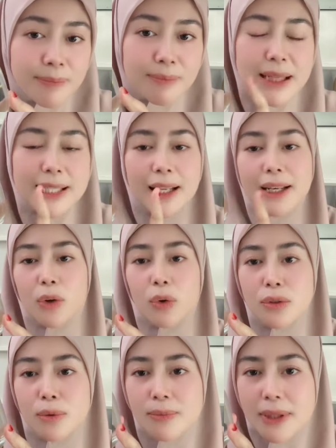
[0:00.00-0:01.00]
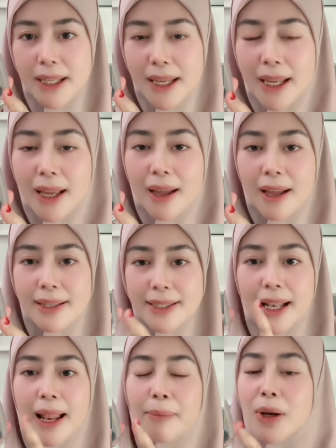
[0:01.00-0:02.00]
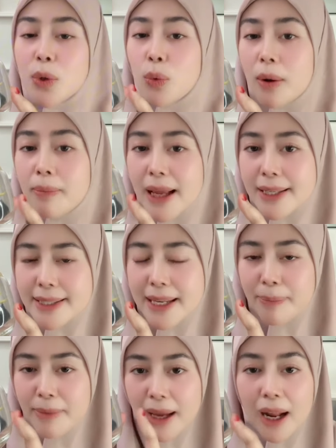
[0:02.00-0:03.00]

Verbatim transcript: bisa dikonsumsi selama 12 jam ya.